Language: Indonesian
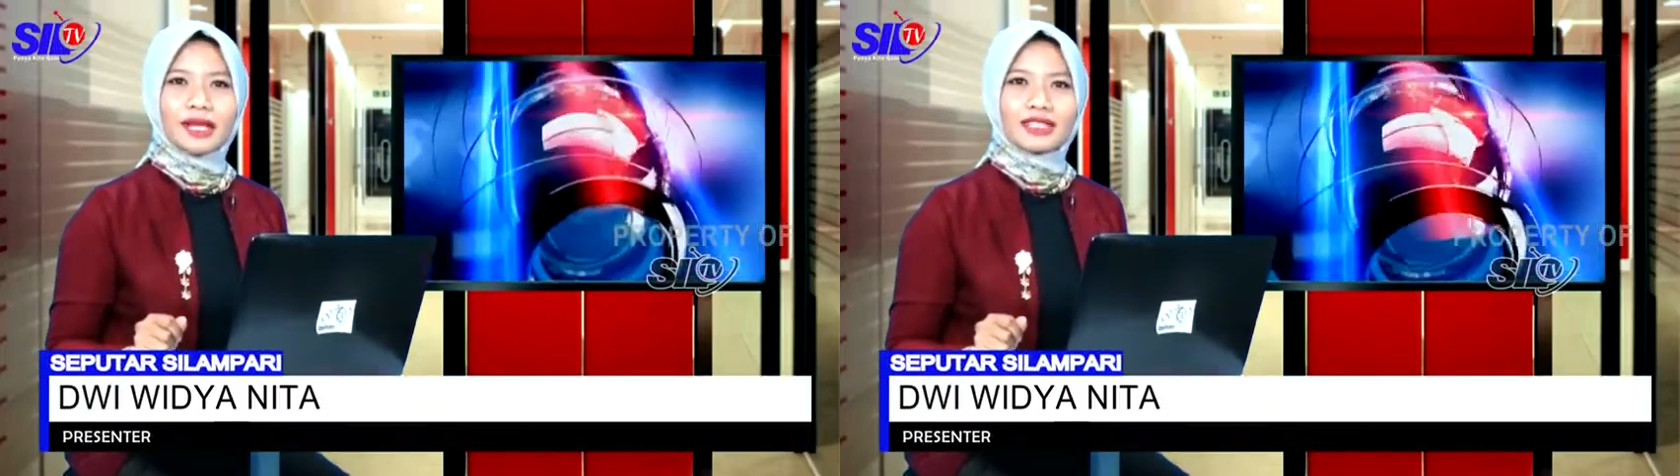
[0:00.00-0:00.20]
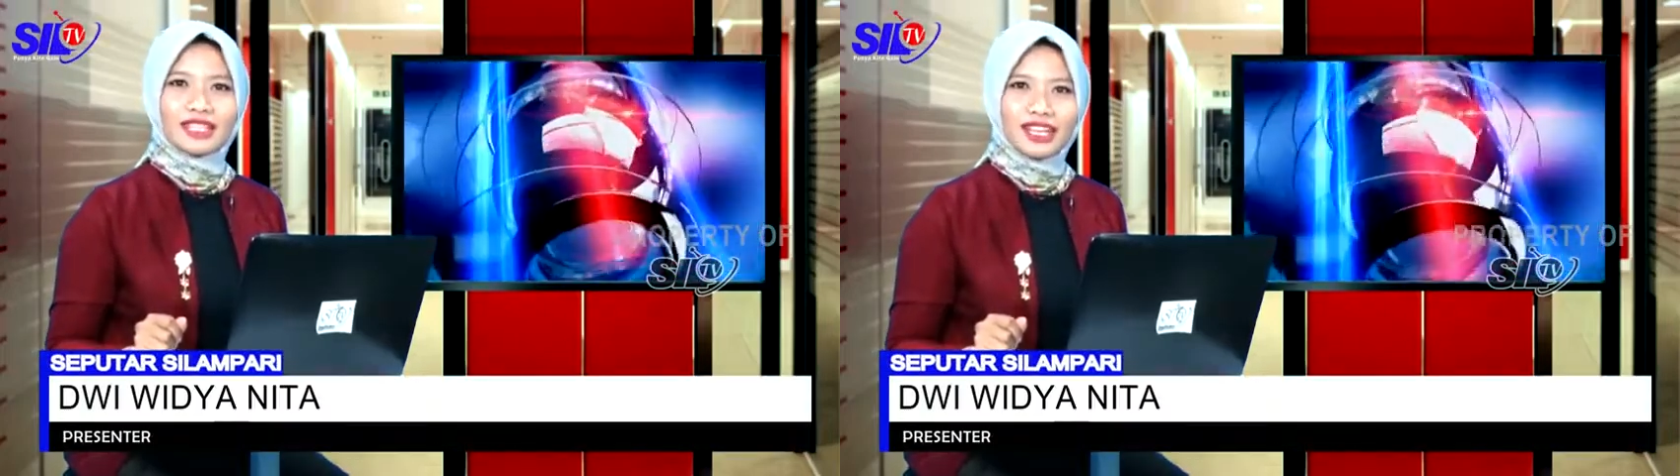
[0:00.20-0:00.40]

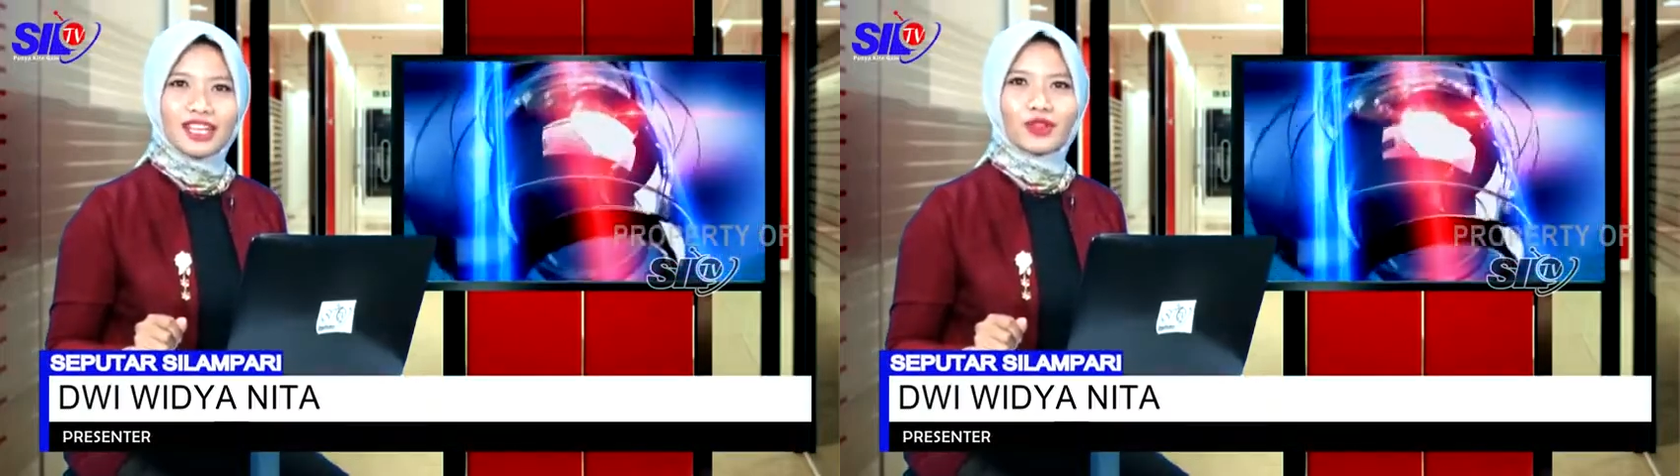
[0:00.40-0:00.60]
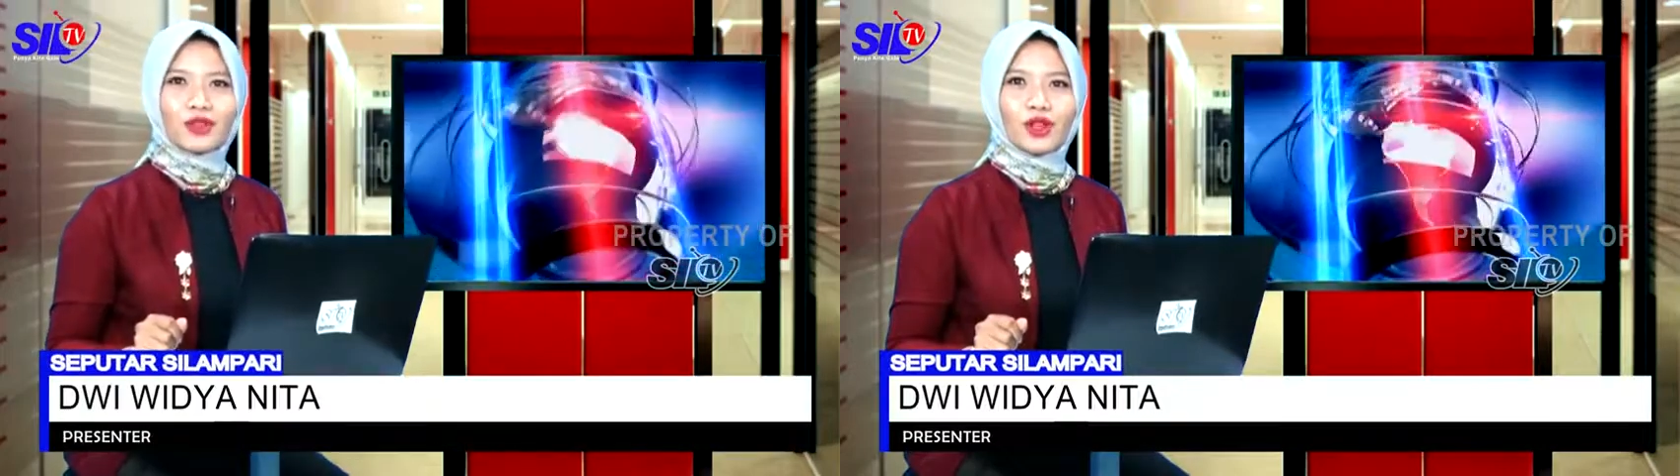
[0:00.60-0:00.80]

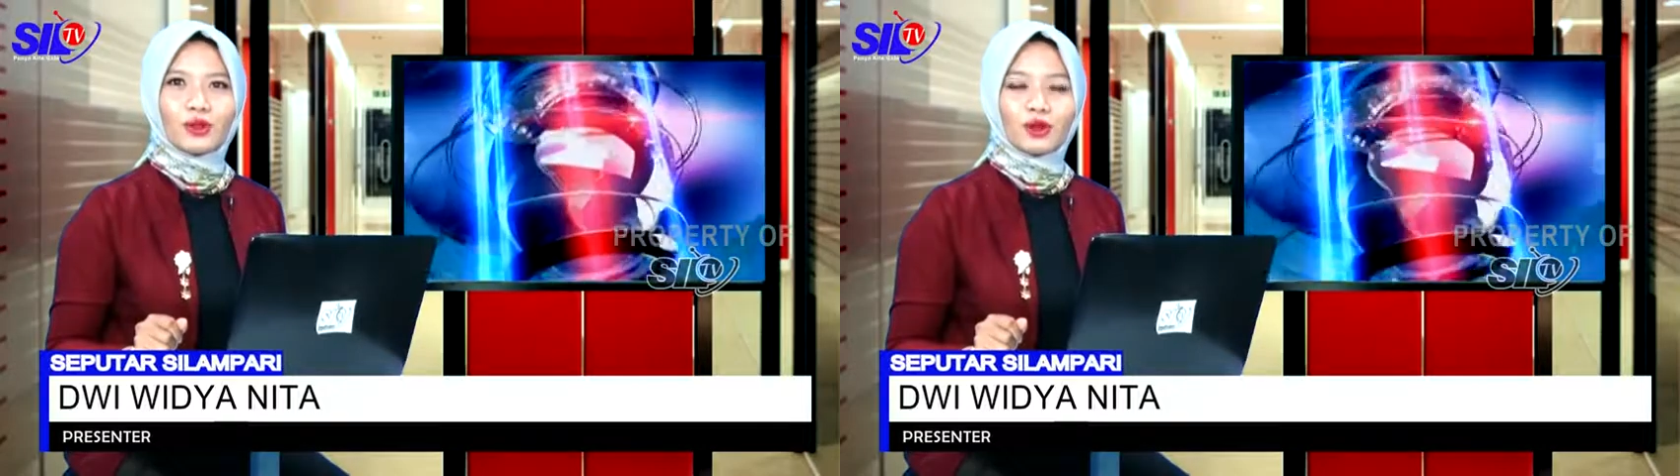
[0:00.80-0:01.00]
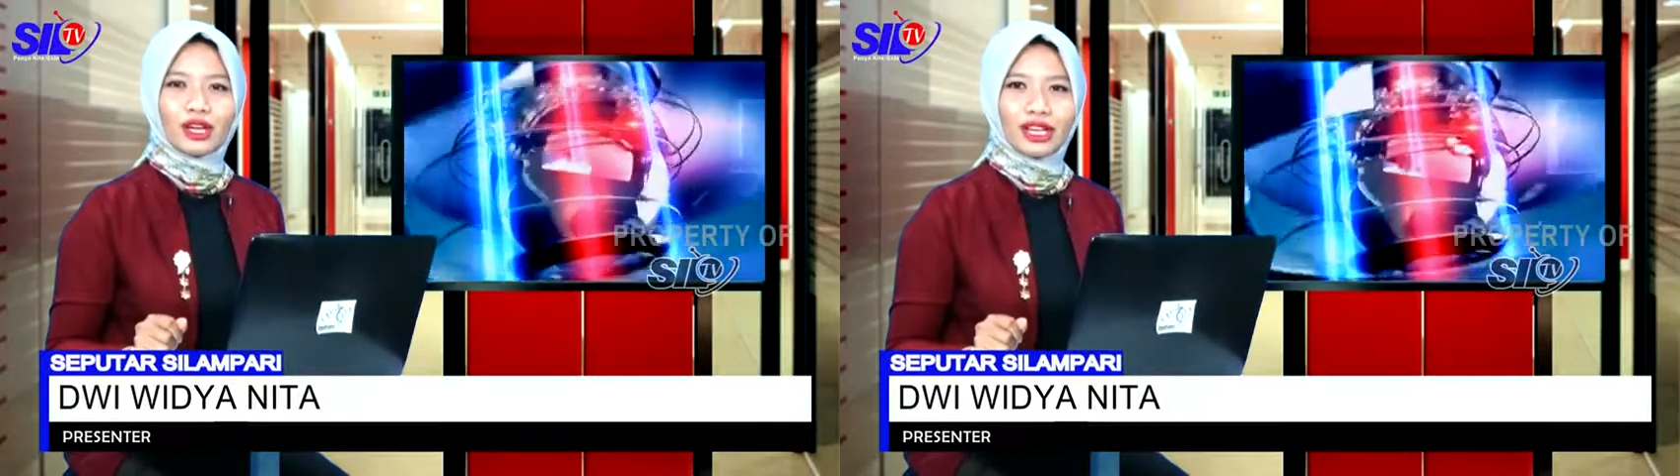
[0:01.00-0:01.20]
masyarakat Kota
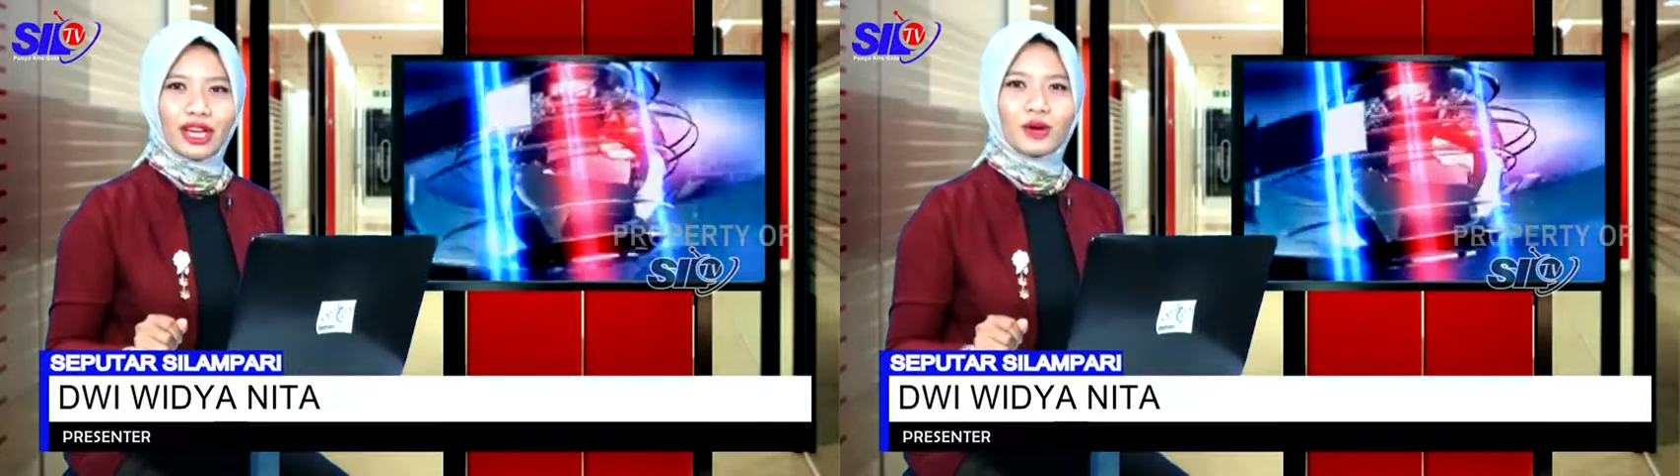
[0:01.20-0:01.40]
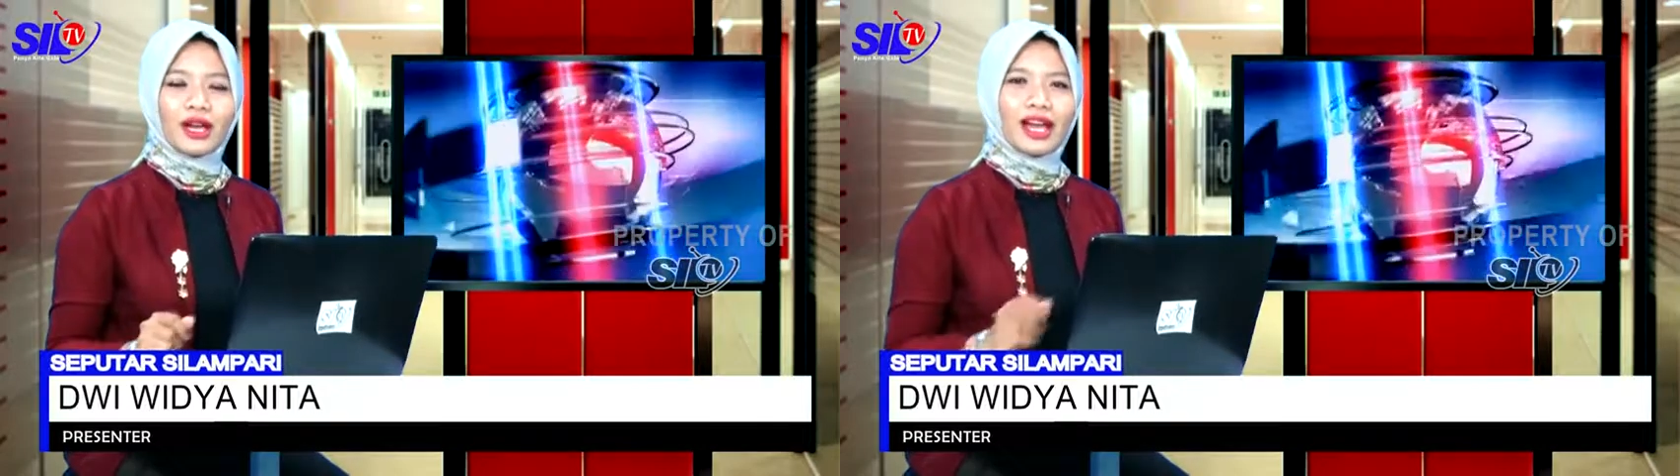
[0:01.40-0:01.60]
Lubuk
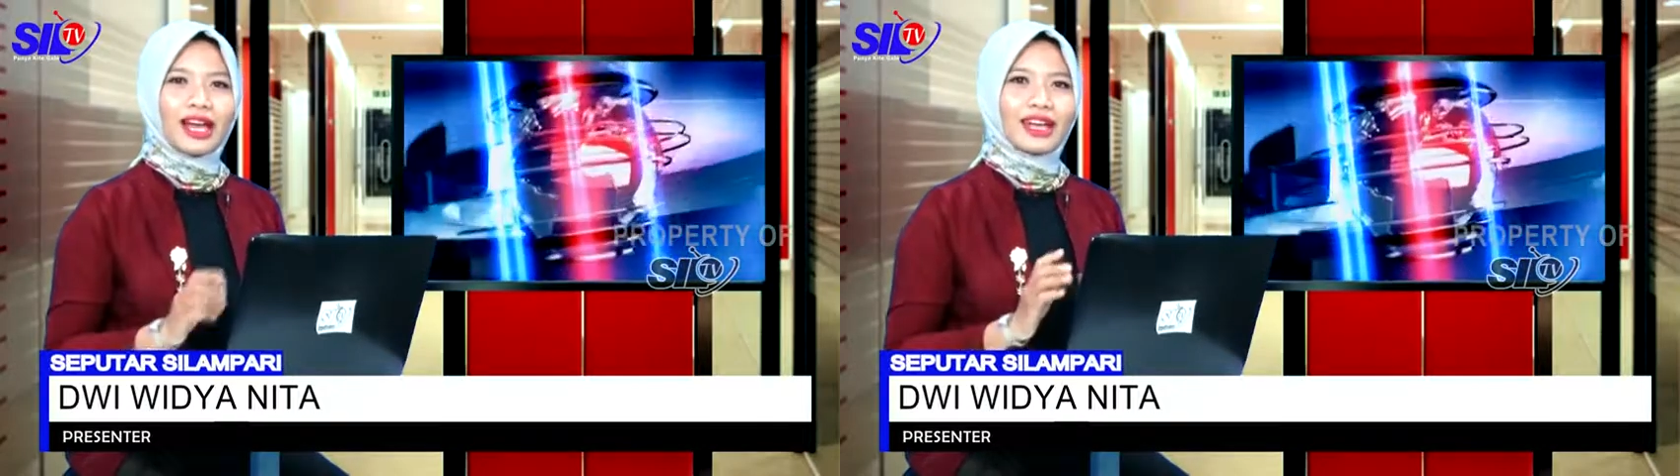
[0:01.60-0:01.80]
Linggau